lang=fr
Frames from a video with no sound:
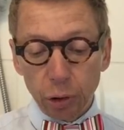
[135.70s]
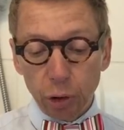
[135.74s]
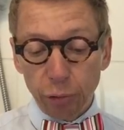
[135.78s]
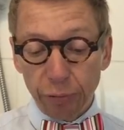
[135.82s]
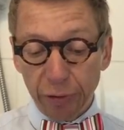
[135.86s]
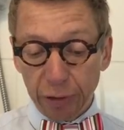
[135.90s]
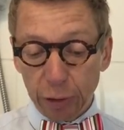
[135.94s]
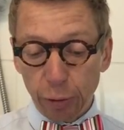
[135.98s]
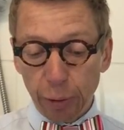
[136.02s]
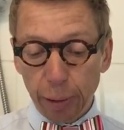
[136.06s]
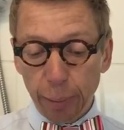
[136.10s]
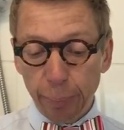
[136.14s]
Tu
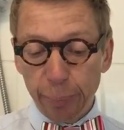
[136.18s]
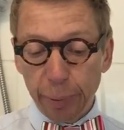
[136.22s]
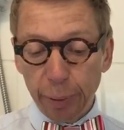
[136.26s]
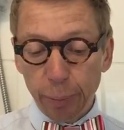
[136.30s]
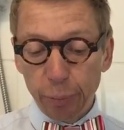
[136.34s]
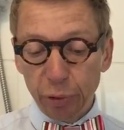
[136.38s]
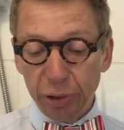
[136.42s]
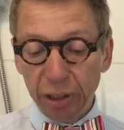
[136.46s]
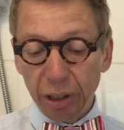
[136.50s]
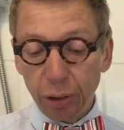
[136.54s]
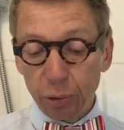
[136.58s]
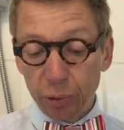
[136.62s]
vas quand même pas
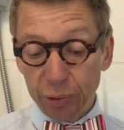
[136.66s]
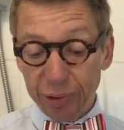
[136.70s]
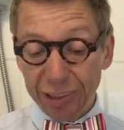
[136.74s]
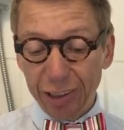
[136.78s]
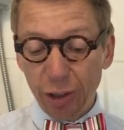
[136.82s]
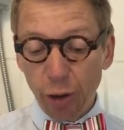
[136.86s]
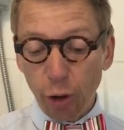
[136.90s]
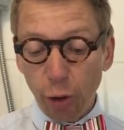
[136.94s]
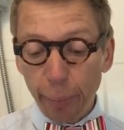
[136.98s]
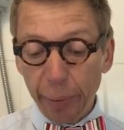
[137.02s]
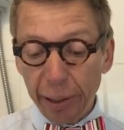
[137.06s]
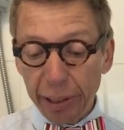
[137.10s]
me dire que c'est
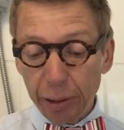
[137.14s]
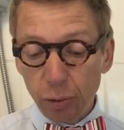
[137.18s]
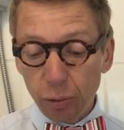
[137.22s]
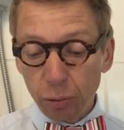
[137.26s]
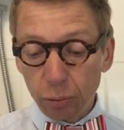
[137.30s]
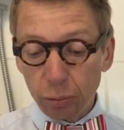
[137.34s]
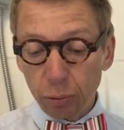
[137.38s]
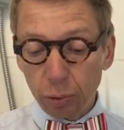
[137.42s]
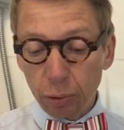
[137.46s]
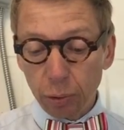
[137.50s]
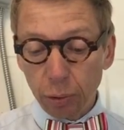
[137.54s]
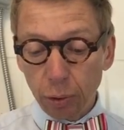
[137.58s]
normal,
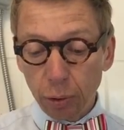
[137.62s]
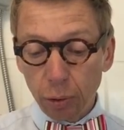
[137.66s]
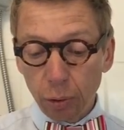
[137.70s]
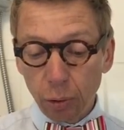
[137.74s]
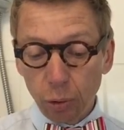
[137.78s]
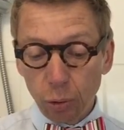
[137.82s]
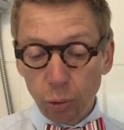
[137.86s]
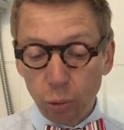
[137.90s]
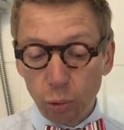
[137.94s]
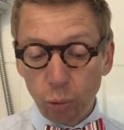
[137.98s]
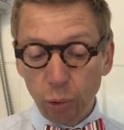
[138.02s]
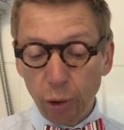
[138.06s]
non
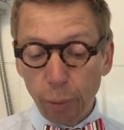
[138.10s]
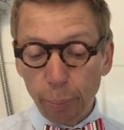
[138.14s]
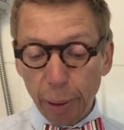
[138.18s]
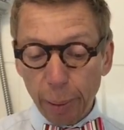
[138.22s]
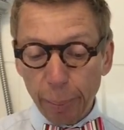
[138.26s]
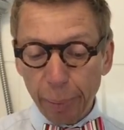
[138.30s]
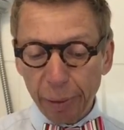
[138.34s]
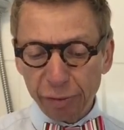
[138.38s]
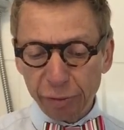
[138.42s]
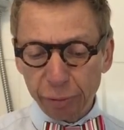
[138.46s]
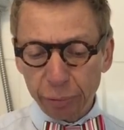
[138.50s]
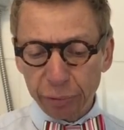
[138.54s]
Tous les
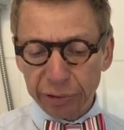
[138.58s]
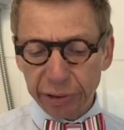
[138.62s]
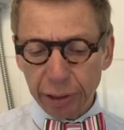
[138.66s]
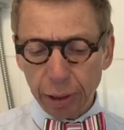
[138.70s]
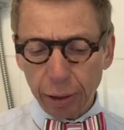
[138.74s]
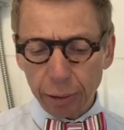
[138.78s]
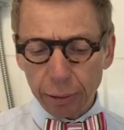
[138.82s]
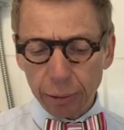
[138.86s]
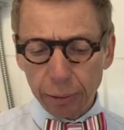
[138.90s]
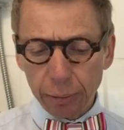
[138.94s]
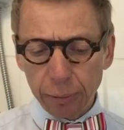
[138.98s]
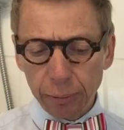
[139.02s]
papas font
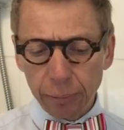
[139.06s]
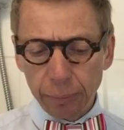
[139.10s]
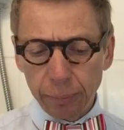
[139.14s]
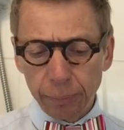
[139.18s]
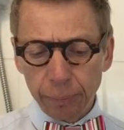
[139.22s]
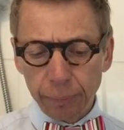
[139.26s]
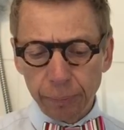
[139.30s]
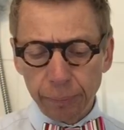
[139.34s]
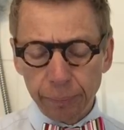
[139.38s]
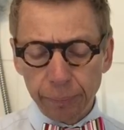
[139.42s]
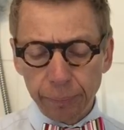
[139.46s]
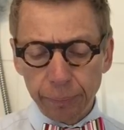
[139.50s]
ça
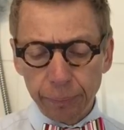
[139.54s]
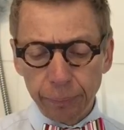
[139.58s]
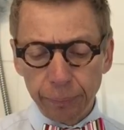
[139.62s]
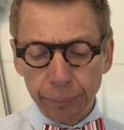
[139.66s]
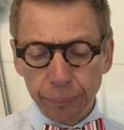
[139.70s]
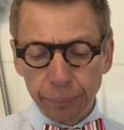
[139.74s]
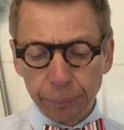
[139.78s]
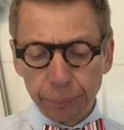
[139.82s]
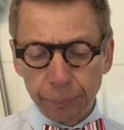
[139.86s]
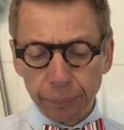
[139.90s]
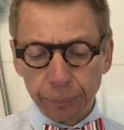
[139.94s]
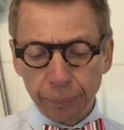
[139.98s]

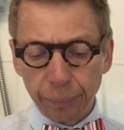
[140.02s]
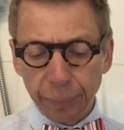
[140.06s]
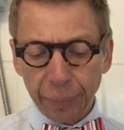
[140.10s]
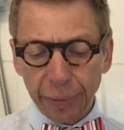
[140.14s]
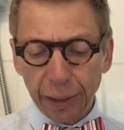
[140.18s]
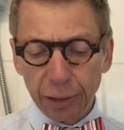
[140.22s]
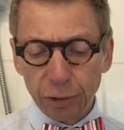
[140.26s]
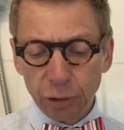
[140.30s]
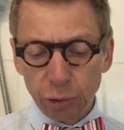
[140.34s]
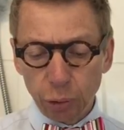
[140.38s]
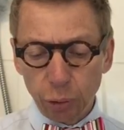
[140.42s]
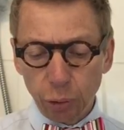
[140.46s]

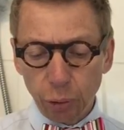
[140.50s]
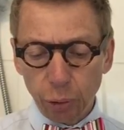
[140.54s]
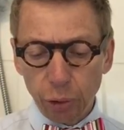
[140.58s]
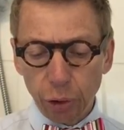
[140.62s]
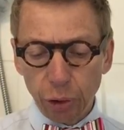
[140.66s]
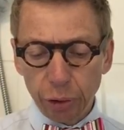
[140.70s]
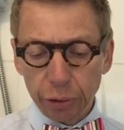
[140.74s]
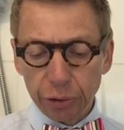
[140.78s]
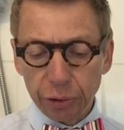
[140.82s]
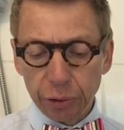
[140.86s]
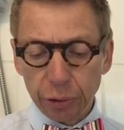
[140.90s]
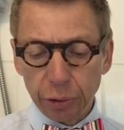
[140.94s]
Je
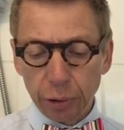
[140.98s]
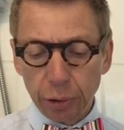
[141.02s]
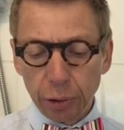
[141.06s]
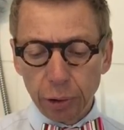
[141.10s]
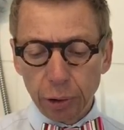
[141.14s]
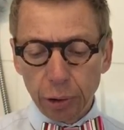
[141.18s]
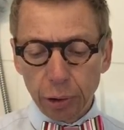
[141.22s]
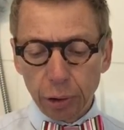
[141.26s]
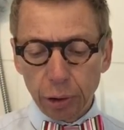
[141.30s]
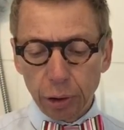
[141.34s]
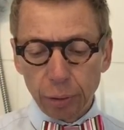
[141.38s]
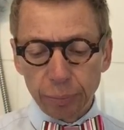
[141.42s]
grelotte,
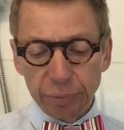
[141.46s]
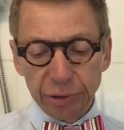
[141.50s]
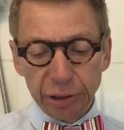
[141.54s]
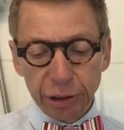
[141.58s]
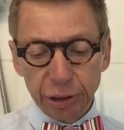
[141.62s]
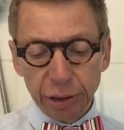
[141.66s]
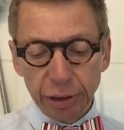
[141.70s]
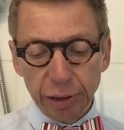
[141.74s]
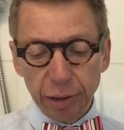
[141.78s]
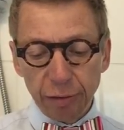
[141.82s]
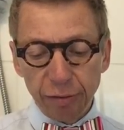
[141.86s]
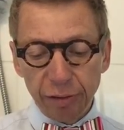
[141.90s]
comme si
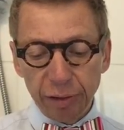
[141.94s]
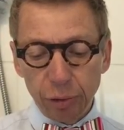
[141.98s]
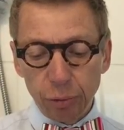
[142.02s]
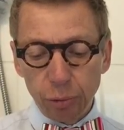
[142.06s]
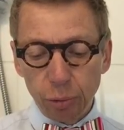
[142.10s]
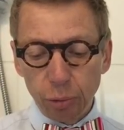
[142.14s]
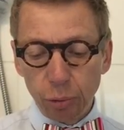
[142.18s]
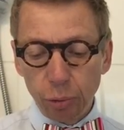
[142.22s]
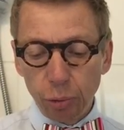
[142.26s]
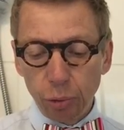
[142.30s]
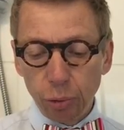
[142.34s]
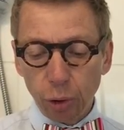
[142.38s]
j'étais
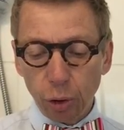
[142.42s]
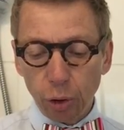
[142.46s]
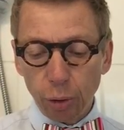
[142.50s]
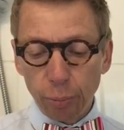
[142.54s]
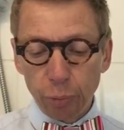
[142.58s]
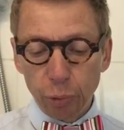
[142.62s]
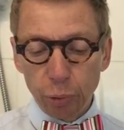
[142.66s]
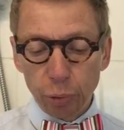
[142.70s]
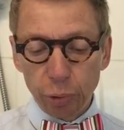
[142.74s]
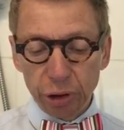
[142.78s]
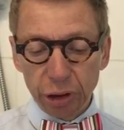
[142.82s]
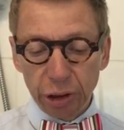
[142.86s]
vêtu d'une
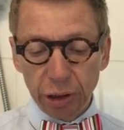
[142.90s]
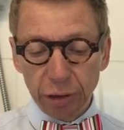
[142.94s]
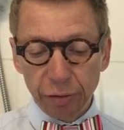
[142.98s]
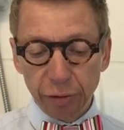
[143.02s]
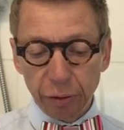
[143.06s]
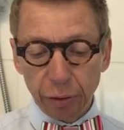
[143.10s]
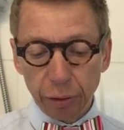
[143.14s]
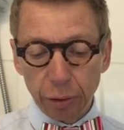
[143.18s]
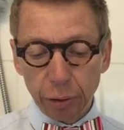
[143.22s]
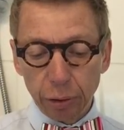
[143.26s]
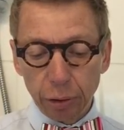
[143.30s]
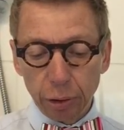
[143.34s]
robe de
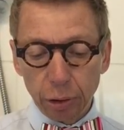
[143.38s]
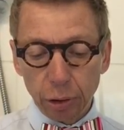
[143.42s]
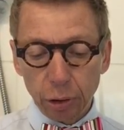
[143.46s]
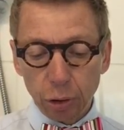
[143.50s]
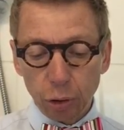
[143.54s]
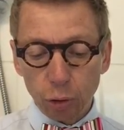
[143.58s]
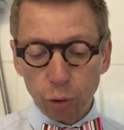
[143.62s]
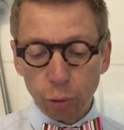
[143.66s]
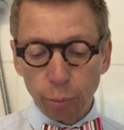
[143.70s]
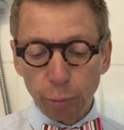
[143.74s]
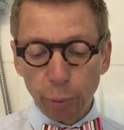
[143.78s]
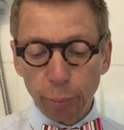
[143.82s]
givre,
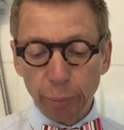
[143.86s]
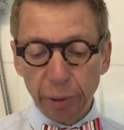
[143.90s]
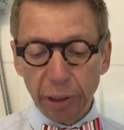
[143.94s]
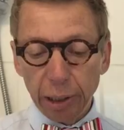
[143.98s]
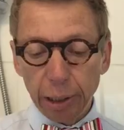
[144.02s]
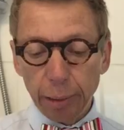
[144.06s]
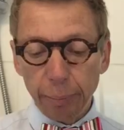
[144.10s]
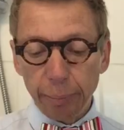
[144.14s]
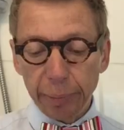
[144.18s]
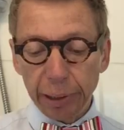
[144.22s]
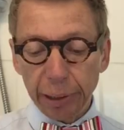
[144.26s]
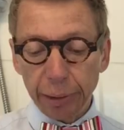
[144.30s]
quand on me met
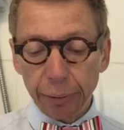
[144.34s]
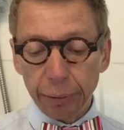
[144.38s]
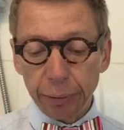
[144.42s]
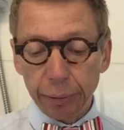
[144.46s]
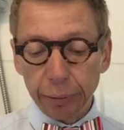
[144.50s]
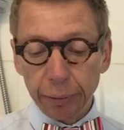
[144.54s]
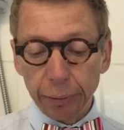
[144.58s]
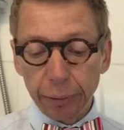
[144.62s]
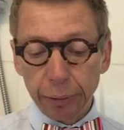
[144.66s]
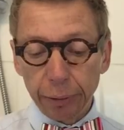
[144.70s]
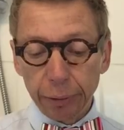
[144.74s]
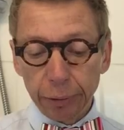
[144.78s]
la main
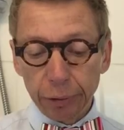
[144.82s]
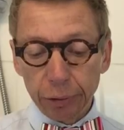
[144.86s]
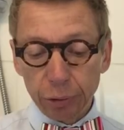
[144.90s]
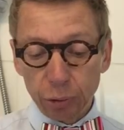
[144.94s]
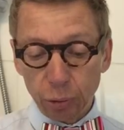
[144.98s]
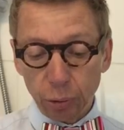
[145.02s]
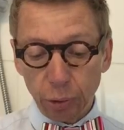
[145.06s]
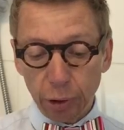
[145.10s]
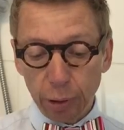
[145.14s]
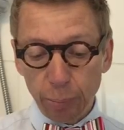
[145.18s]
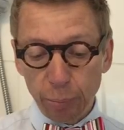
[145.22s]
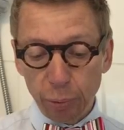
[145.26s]

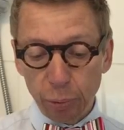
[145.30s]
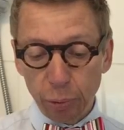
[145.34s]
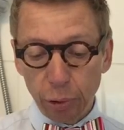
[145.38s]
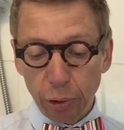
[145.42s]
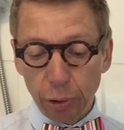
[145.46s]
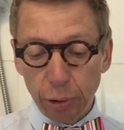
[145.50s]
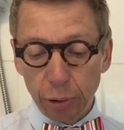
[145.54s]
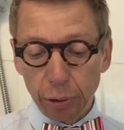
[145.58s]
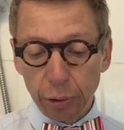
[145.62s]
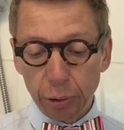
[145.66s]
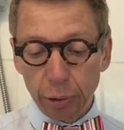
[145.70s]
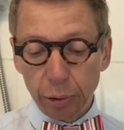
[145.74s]
sur
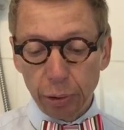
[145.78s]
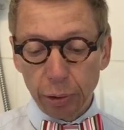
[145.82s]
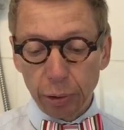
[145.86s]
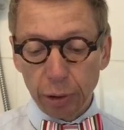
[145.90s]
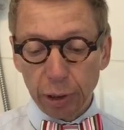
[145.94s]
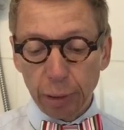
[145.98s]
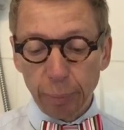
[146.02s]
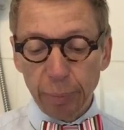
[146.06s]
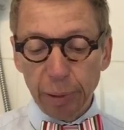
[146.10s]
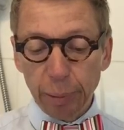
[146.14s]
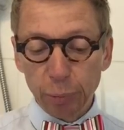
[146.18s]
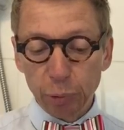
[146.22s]
l'épaule.
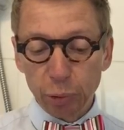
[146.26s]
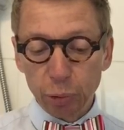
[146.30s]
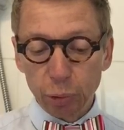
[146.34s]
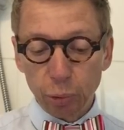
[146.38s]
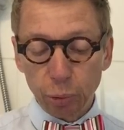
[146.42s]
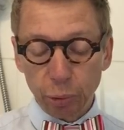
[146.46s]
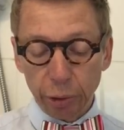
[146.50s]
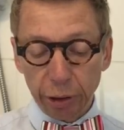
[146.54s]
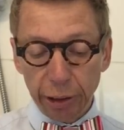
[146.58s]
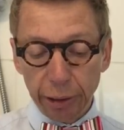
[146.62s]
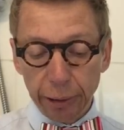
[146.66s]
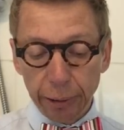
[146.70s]
Camille me
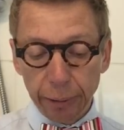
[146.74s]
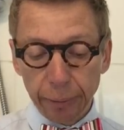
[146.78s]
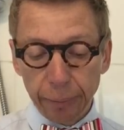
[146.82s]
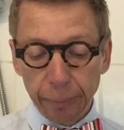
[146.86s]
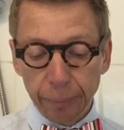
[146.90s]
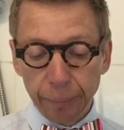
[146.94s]
sourit.